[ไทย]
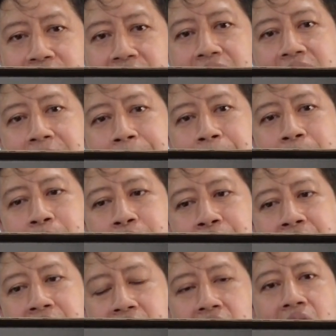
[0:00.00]

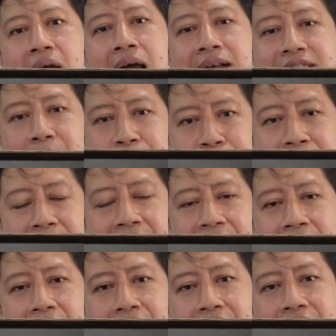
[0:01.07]
2021 ก็ 50 ปี
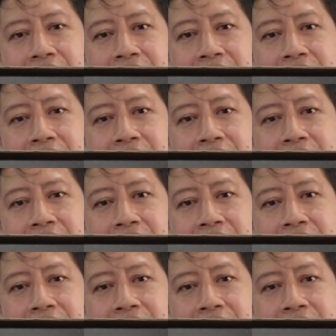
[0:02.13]
แล้ว